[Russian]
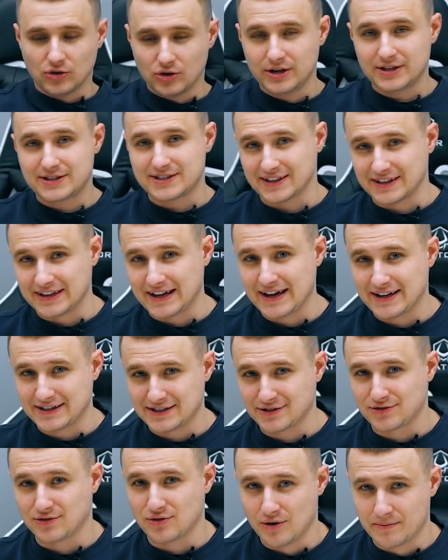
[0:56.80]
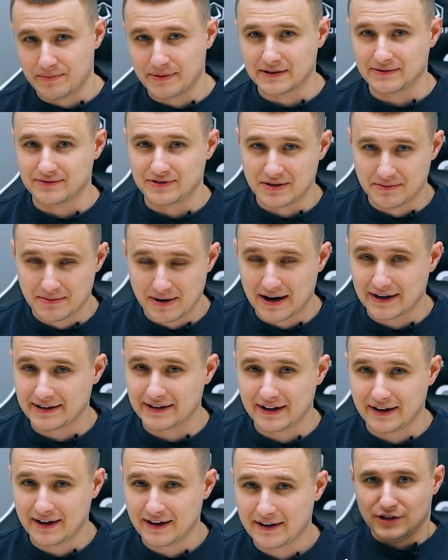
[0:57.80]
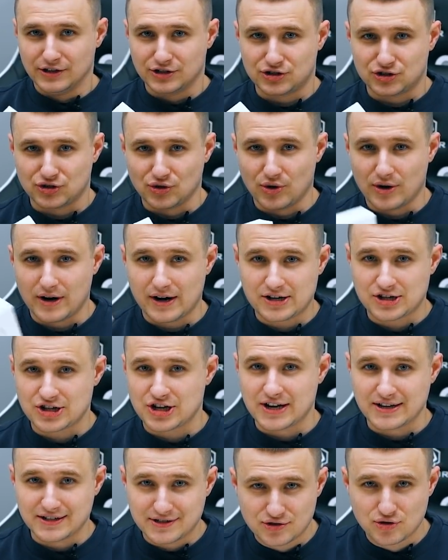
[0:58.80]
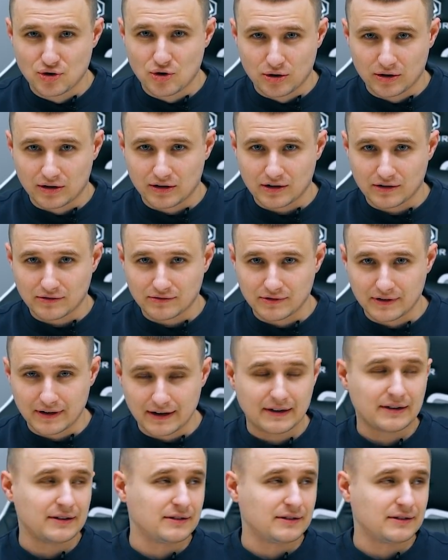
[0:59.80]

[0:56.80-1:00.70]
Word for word: Ну и цена этих копий, внимание, 46 долларов, да?